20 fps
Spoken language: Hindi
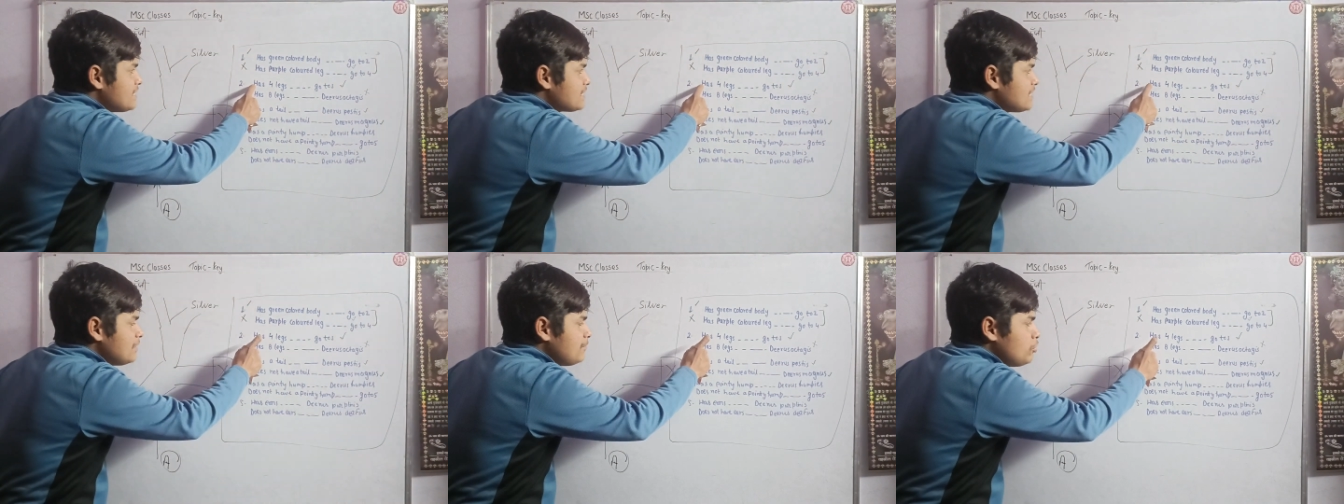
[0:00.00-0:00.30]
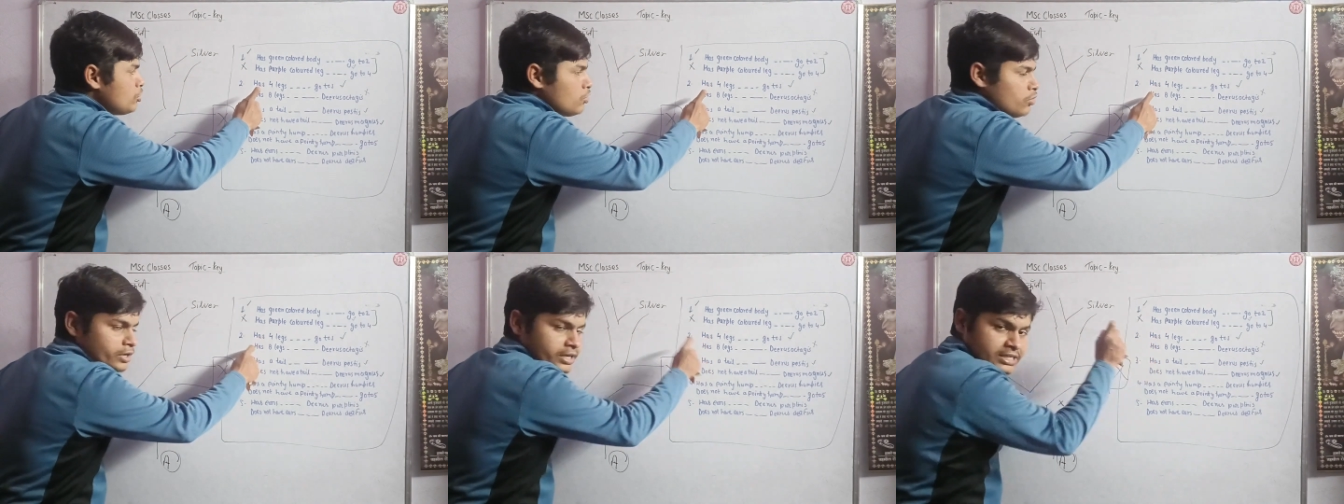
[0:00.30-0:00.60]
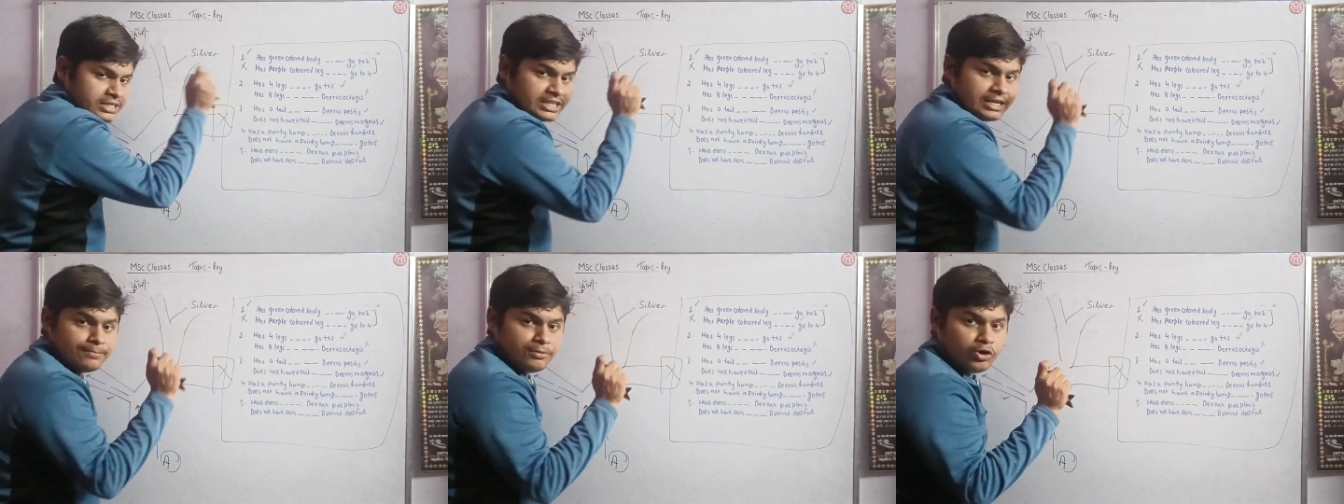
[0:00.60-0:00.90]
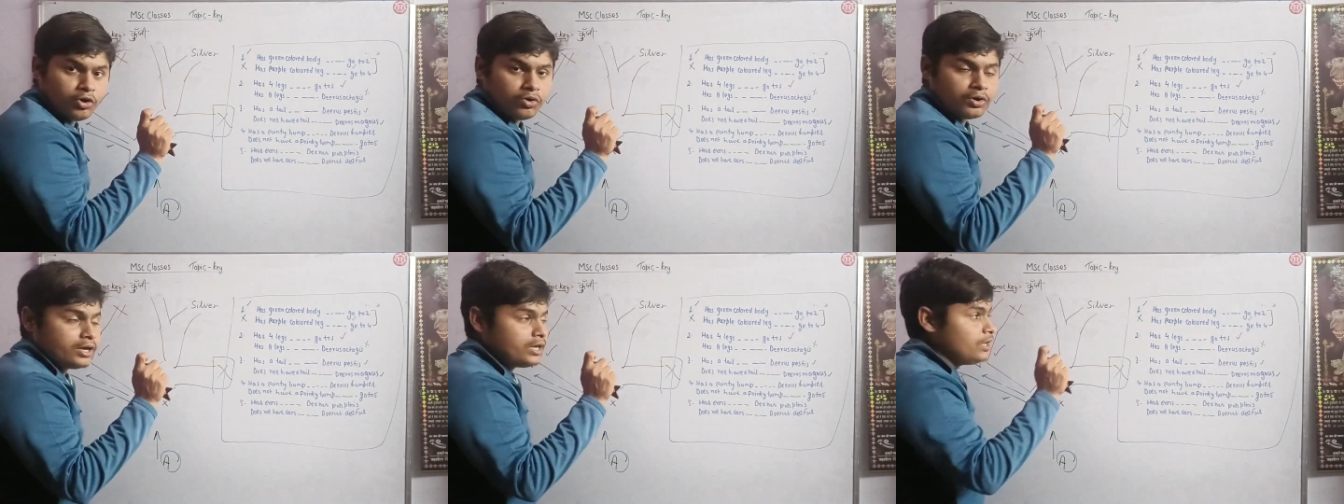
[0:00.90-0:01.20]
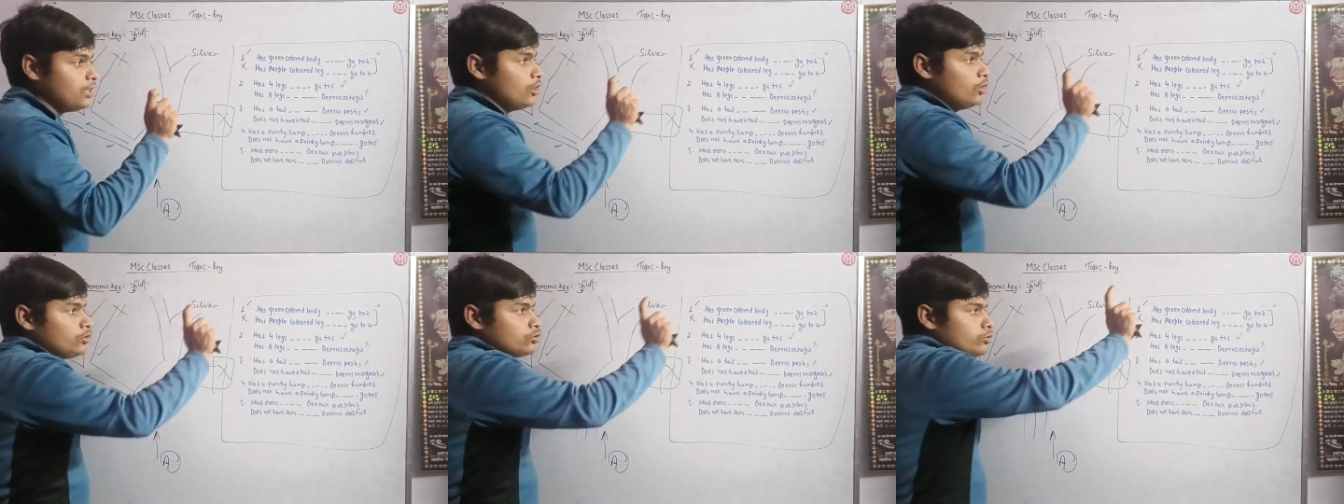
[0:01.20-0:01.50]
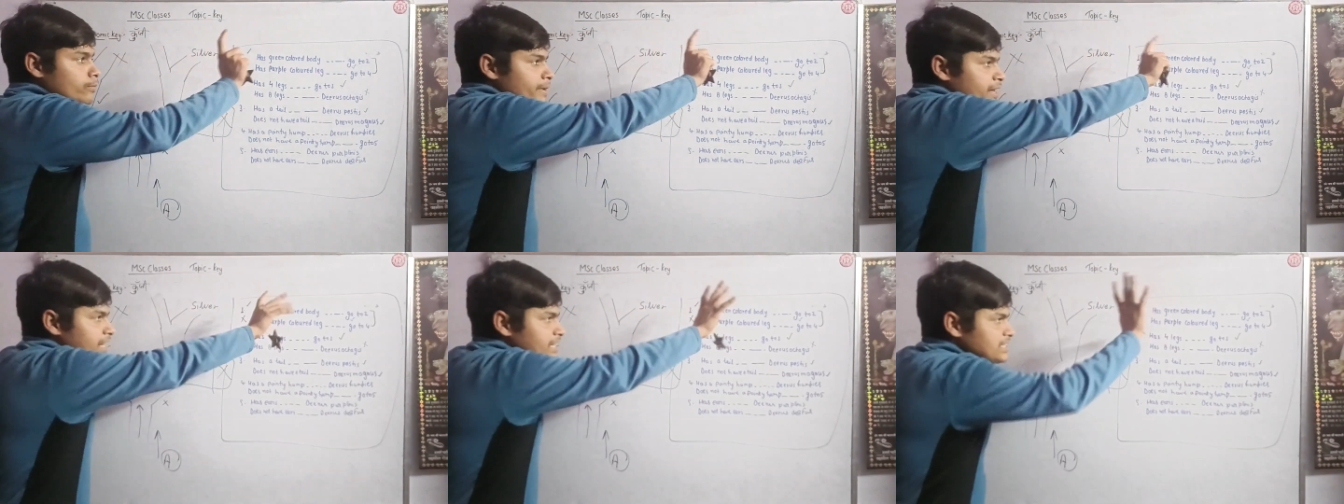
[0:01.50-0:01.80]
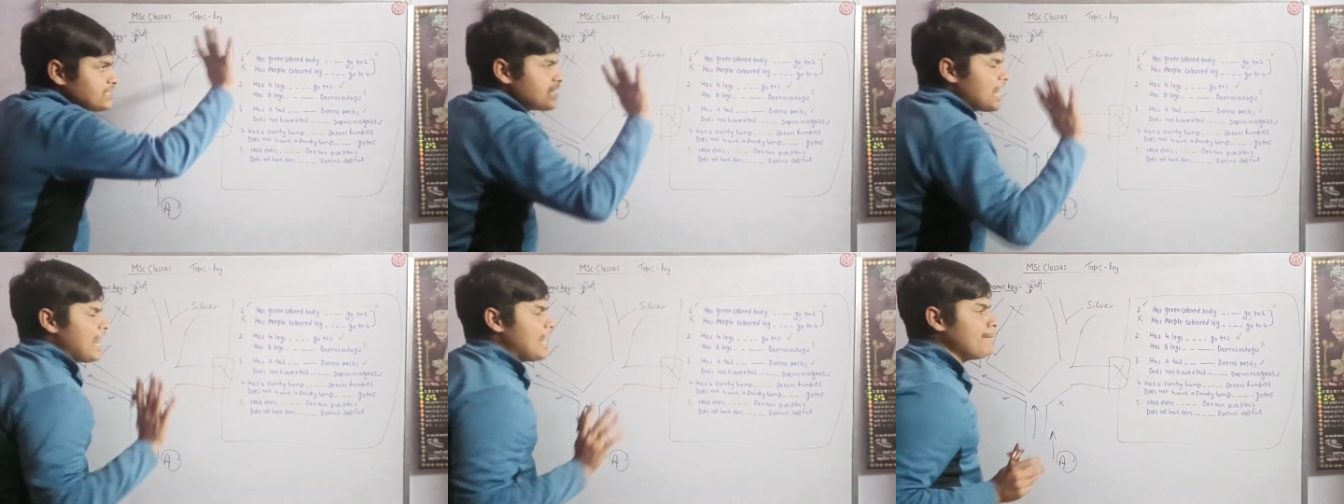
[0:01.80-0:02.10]
इसकी भी होगी इसकी भी होगी तो मैंने
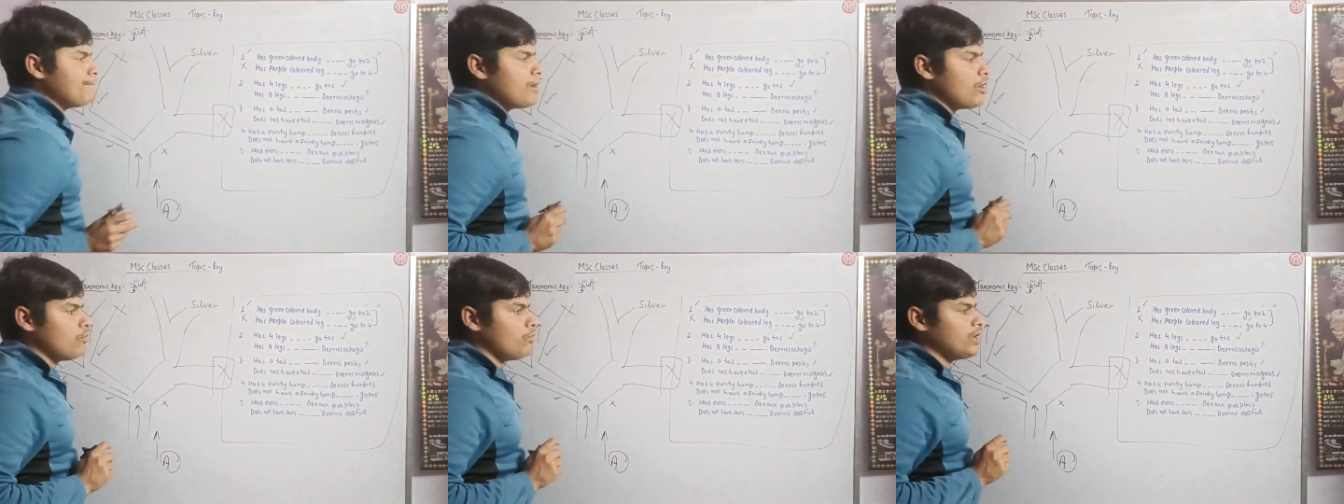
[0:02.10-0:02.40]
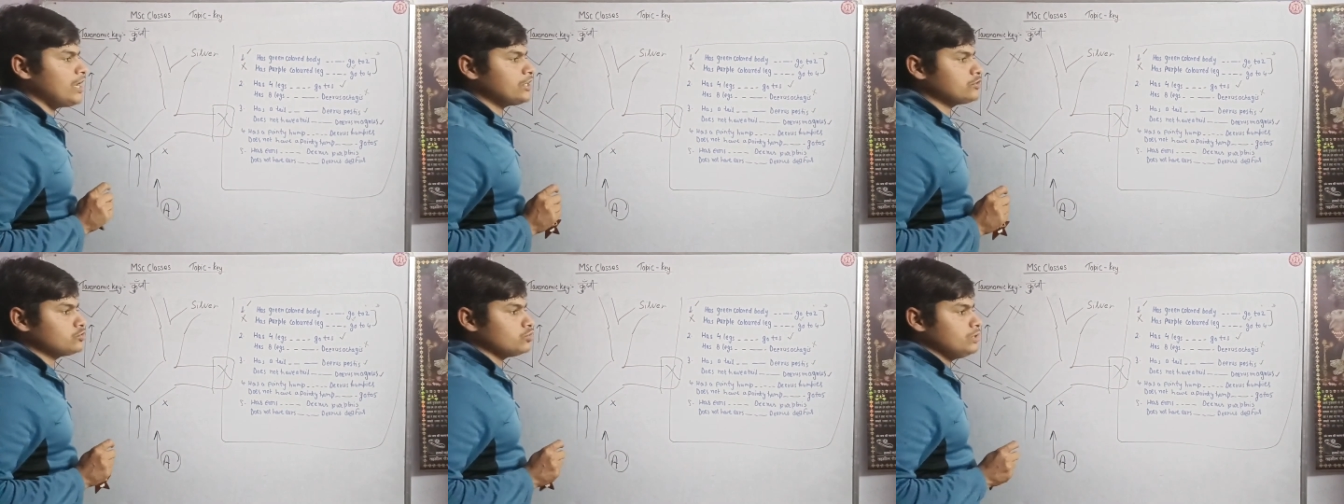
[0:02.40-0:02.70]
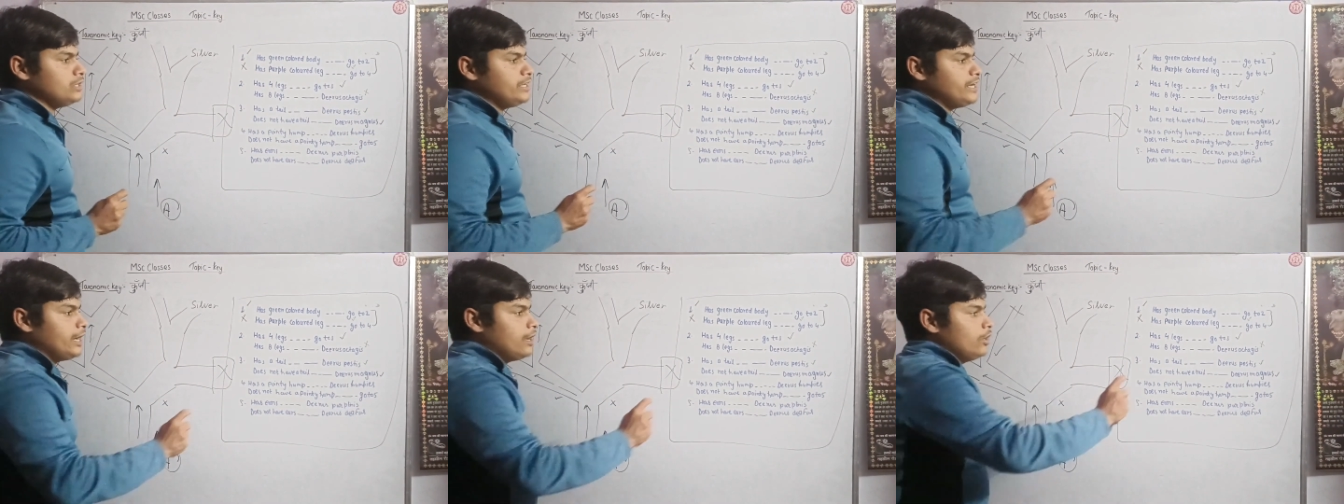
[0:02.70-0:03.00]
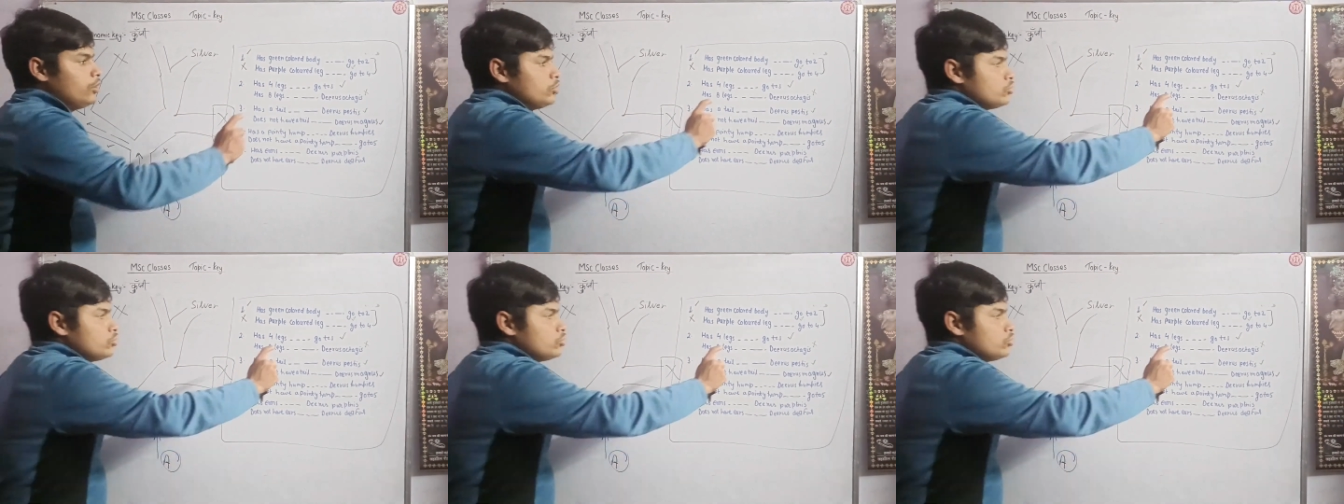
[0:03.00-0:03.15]
चार पांव वाला चुन लिया